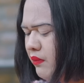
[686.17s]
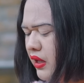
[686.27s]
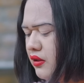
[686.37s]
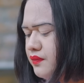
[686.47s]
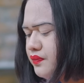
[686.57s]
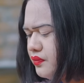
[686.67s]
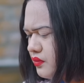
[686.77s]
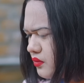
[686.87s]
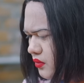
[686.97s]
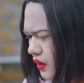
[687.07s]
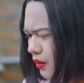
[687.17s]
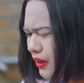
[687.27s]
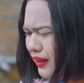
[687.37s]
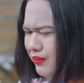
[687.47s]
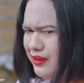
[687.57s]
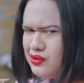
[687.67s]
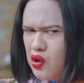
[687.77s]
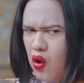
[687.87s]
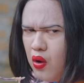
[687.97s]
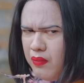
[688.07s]
ambil makan mie
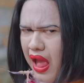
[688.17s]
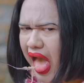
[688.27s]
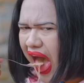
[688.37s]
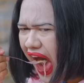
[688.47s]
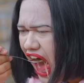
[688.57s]
stop Mau